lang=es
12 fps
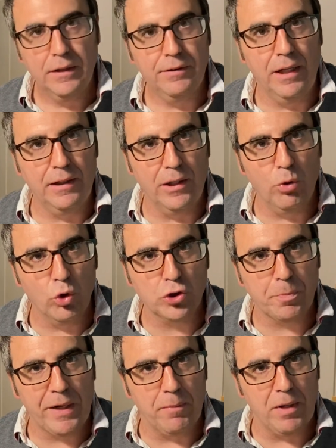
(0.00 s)
del Deluxe
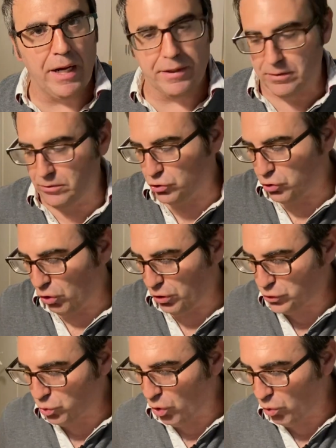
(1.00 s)
para hablar no solo de
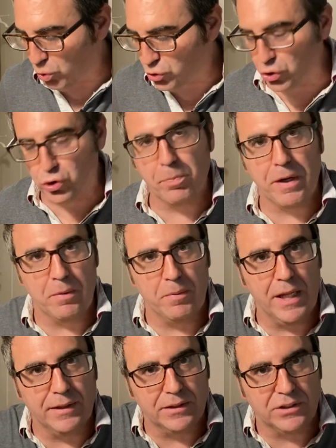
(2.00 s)
su concurso en
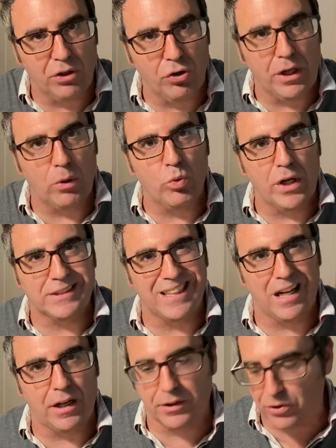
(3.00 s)
Supervivientes, sino de algunas
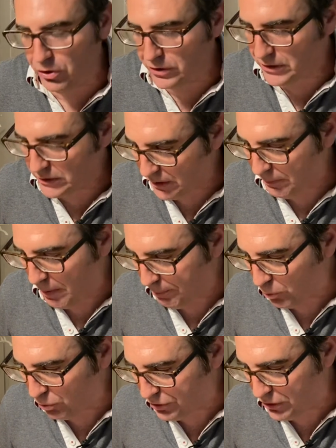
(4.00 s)
declaraciones que se habían
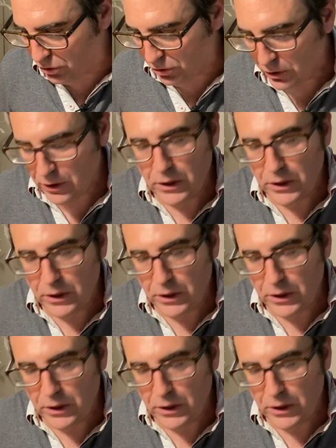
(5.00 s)
producido